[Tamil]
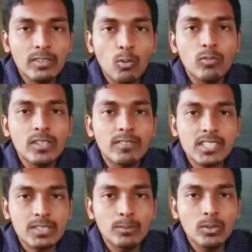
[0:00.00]
ஒவ்வொரு
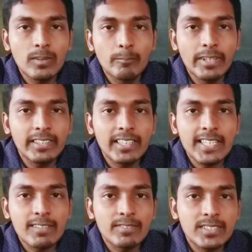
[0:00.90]
வருஷமும் மே
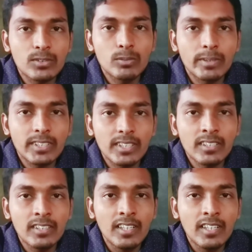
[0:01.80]
தேர்ட்டி ஃபஸ்ட் வந்து பார்த்திங்கன்னா